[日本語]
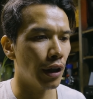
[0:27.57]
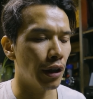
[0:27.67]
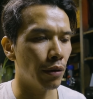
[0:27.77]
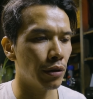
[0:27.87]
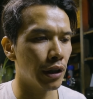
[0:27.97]
えー、
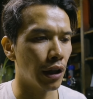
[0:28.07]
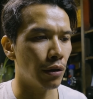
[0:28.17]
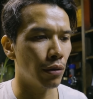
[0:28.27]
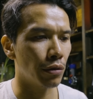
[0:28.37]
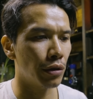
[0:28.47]
日本時
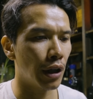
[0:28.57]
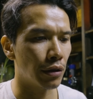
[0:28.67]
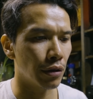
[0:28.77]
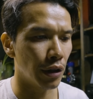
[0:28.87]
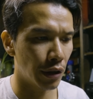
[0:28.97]
間のくが
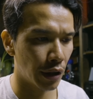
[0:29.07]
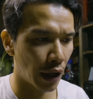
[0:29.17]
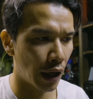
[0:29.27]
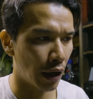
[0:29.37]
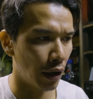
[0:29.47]
ついつ
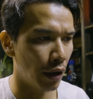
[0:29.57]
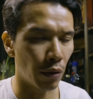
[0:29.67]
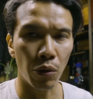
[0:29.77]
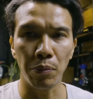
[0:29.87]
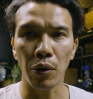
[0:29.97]
か、
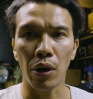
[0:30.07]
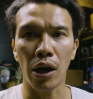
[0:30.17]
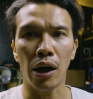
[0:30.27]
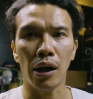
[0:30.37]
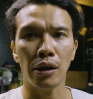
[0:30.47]
えー、GoPro
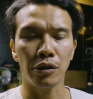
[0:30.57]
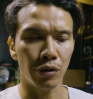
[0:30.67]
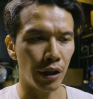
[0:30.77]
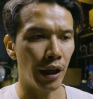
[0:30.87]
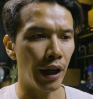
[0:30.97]
が
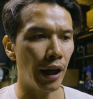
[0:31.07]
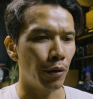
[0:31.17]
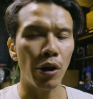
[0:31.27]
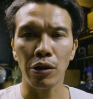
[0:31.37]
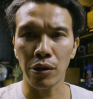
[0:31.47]
ついに
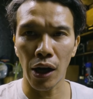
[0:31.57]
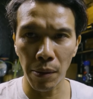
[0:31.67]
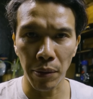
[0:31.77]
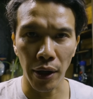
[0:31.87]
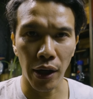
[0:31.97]
予約
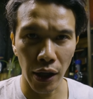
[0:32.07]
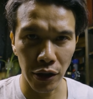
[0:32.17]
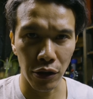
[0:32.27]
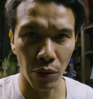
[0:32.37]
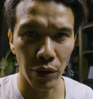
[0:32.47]
販売開
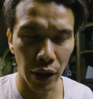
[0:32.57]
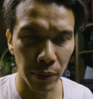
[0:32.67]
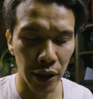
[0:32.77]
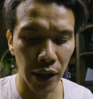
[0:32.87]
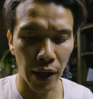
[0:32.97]
始となり
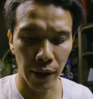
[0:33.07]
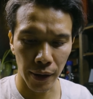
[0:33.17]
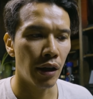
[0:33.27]
ました。